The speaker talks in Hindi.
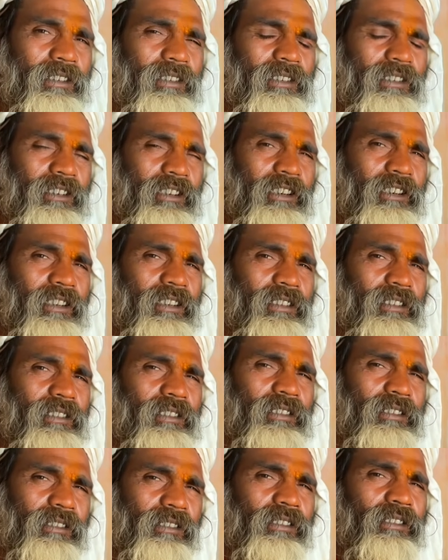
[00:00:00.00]
तो माँ नर्मदा
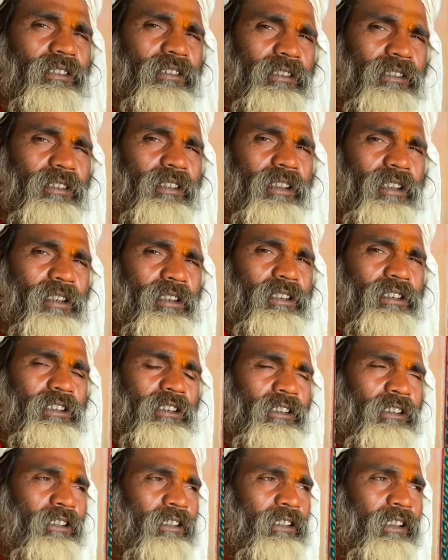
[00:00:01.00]
जी में तो डेली स्नान
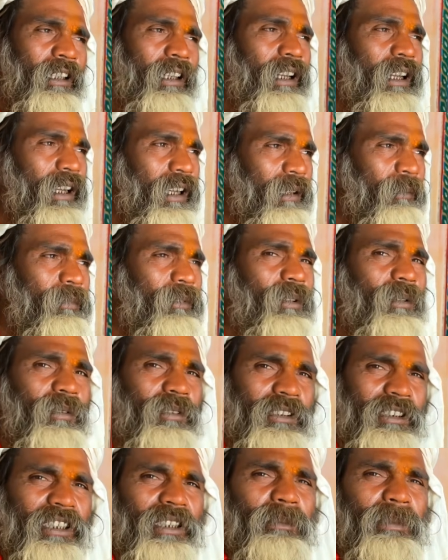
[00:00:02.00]
करते होंगे आप हम तो
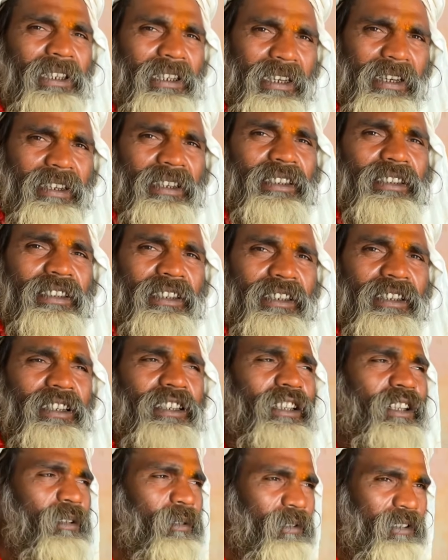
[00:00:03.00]
उसके बगैर रहते
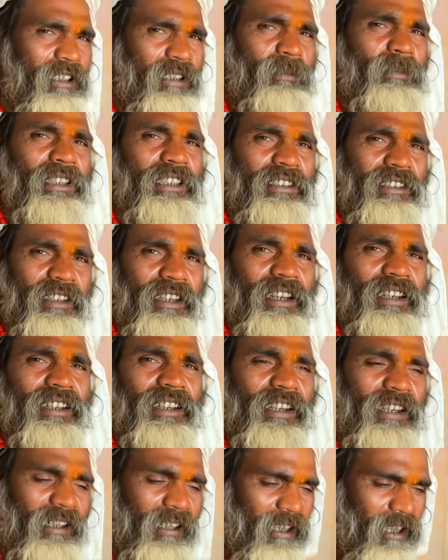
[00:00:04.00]
नहीं है उसी में स्नान
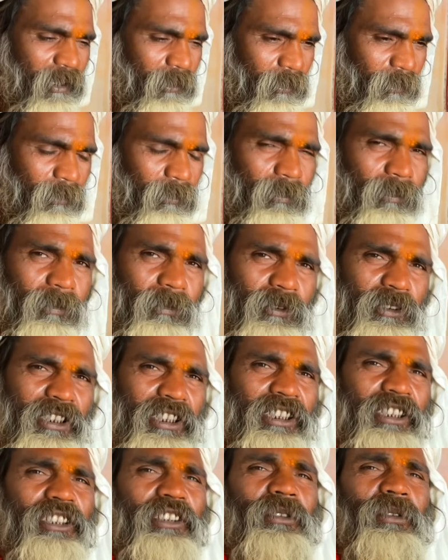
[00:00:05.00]
करना
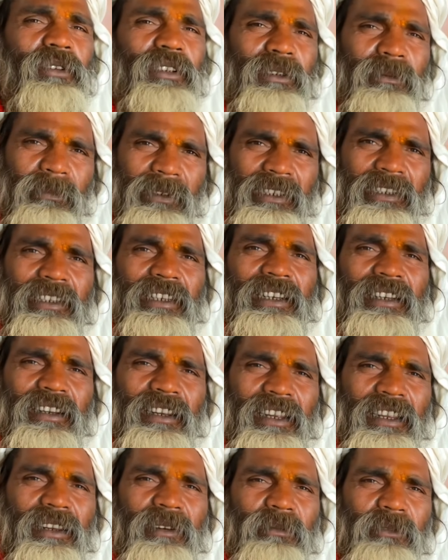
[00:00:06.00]
उसी की गोद में
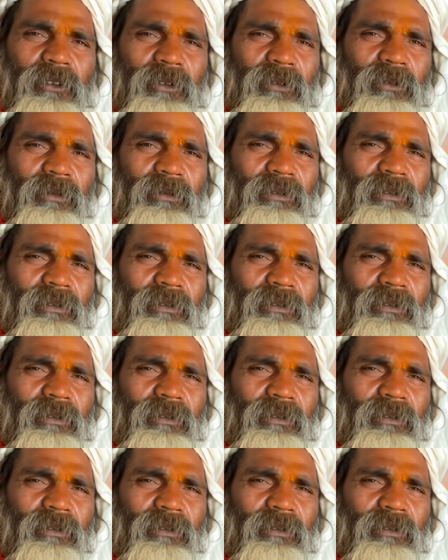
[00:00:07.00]
रहना है हमको